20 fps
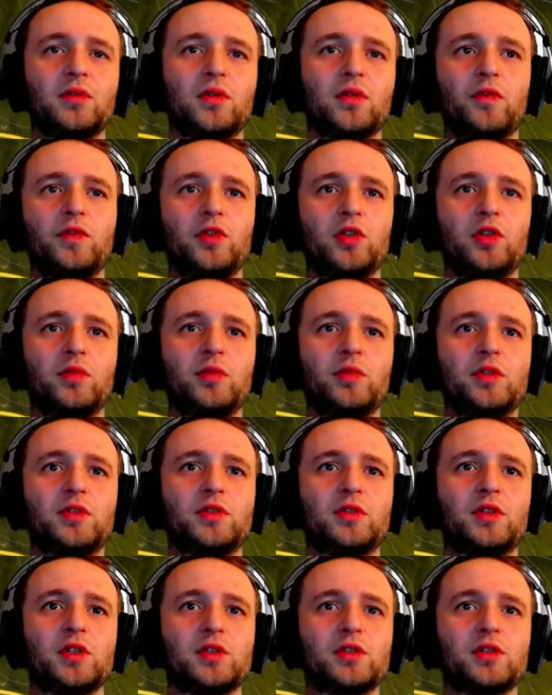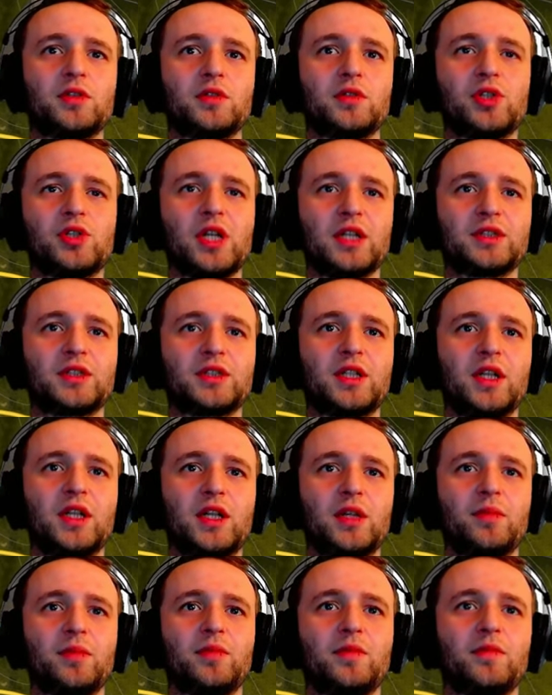Powinno być też czas
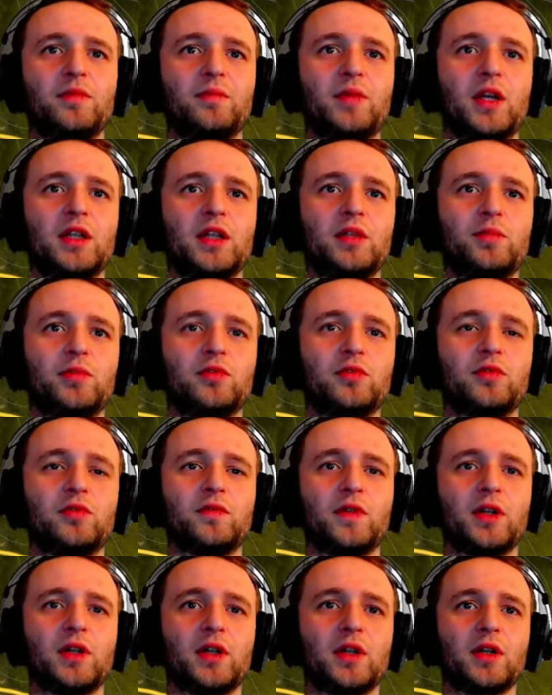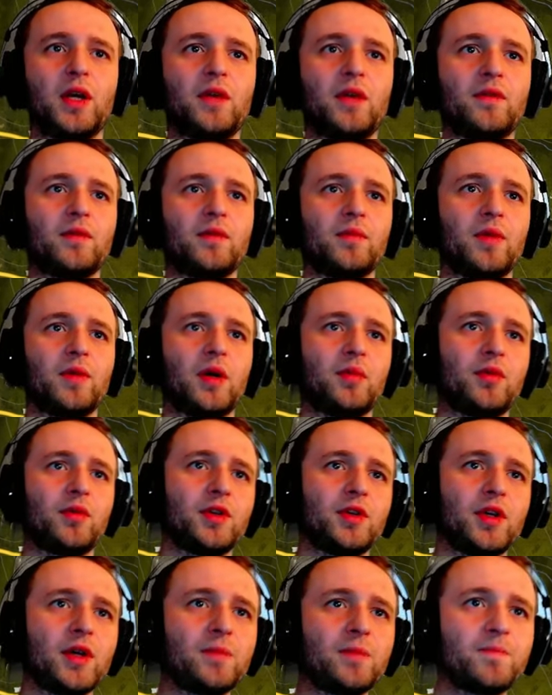gry brany pod uwagę. Nie wiem, albo
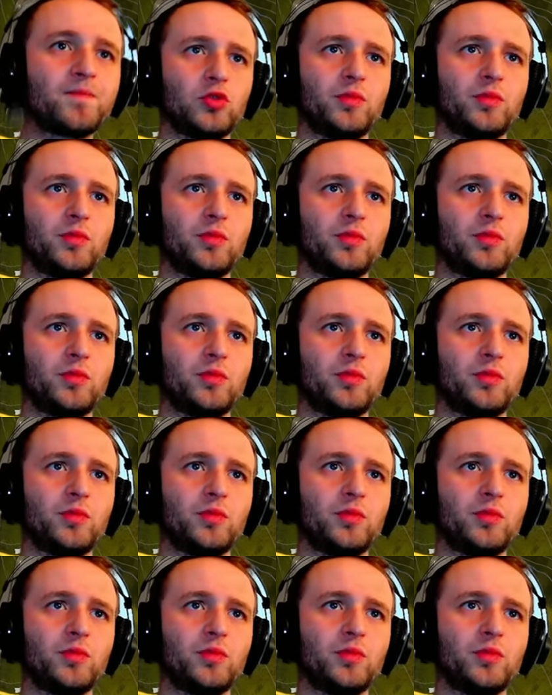i nie.